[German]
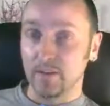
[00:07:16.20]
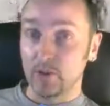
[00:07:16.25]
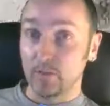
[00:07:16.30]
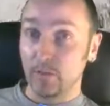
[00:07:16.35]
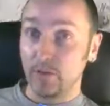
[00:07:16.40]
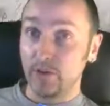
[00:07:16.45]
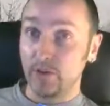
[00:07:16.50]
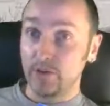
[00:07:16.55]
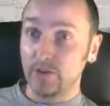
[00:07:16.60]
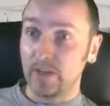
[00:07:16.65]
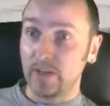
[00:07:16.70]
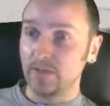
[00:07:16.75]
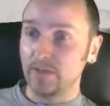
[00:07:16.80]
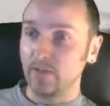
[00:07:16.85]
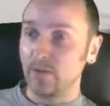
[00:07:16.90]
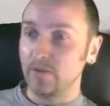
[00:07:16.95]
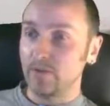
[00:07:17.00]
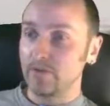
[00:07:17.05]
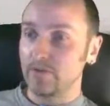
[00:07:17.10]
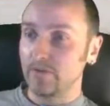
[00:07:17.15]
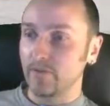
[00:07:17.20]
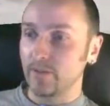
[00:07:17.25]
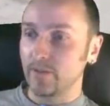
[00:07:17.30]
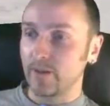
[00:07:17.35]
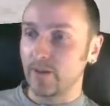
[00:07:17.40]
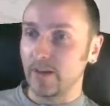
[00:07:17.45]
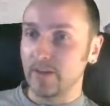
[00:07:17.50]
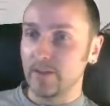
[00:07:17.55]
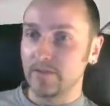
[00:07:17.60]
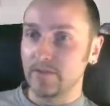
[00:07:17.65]
Spielstand 9 zu
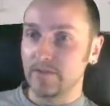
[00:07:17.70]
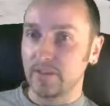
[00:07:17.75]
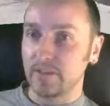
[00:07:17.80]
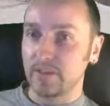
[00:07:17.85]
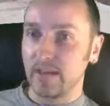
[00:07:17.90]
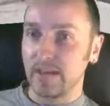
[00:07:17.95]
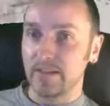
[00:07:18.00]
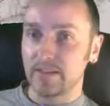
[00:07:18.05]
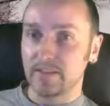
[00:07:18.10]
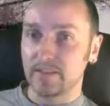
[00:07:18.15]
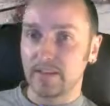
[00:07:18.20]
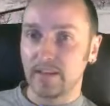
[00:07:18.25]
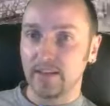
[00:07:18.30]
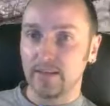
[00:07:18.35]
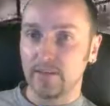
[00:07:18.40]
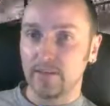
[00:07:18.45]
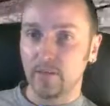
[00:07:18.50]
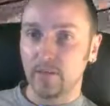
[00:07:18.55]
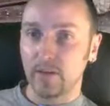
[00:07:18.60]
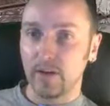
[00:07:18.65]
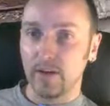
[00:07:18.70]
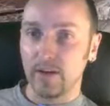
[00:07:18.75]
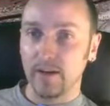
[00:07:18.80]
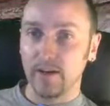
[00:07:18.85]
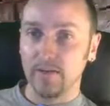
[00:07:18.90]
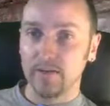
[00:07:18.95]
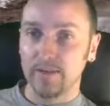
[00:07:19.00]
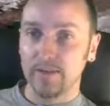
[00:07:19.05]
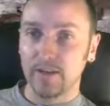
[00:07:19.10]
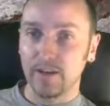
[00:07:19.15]
4, also sieht alles ganz locker
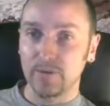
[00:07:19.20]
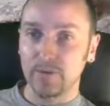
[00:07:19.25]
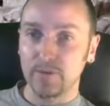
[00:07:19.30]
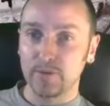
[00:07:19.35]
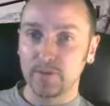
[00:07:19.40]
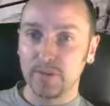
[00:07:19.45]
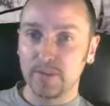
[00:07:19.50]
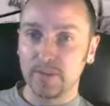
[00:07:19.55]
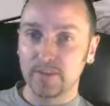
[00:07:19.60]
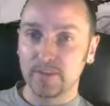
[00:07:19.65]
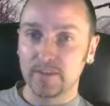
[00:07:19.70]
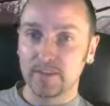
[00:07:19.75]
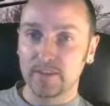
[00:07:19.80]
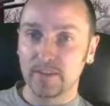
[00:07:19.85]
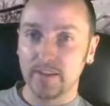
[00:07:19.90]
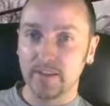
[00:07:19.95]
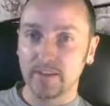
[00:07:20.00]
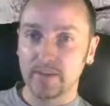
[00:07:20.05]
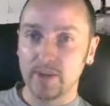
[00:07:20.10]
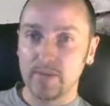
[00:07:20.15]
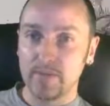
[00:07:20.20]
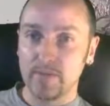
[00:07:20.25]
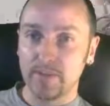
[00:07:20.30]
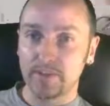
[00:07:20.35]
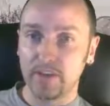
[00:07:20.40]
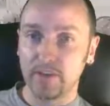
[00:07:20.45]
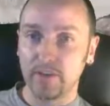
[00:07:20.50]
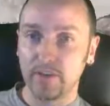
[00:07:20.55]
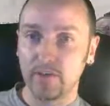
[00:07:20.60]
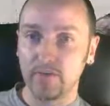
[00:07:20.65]
aus, glaube ich jetzt. Jetzt kommt der
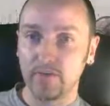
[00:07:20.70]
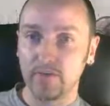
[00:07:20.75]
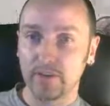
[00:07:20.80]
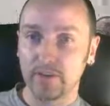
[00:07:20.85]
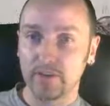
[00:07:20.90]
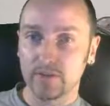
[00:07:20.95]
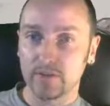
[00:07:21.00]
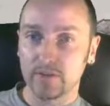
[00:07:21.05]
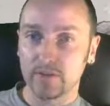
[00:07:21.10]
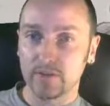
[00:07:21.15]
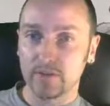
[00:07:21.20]
T49.